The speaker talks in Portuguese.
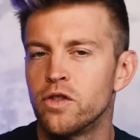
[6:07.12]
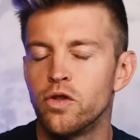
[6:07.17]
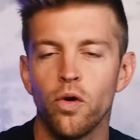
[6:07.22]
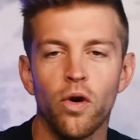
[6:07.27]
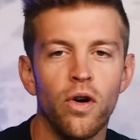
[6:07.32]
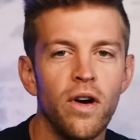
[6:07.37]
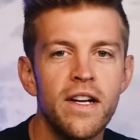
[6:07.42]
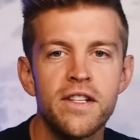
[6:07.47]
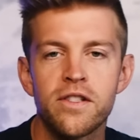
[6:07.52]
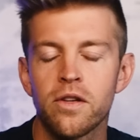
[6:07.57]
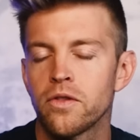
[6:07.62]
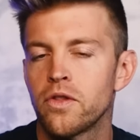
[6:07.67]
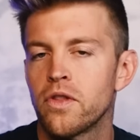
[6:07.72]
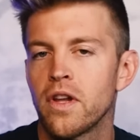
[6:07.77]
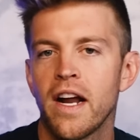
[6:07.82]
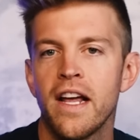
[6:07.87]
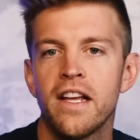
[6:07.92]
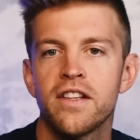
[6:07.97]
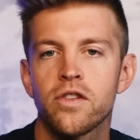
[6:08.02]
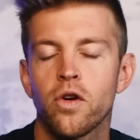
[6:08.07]
dois ou
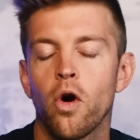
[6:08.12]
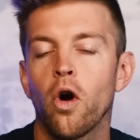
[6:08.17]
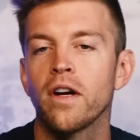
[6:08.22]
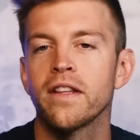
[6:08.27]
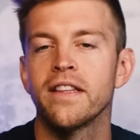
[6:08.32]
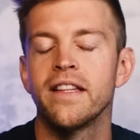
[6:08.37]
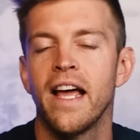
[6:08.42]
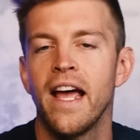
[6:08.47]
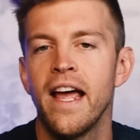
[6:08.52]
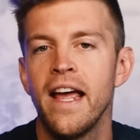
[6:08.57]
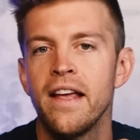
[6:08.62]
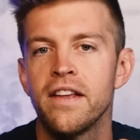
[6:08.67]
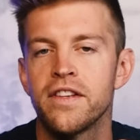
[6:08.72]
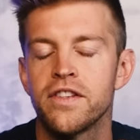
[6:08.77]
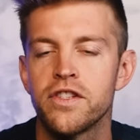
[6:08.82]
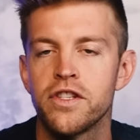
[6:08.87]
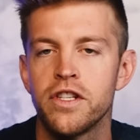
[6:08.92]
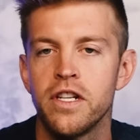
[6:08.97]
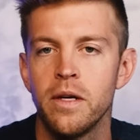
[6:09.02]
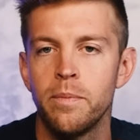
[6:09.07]
três
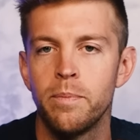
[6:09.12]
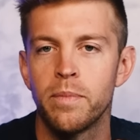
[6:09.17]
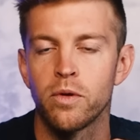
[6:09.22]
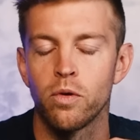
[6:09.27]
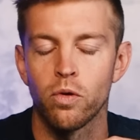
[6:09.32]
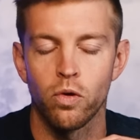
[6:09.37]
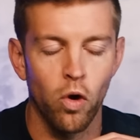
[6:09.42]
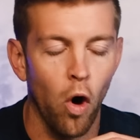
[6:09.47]
cordéis típico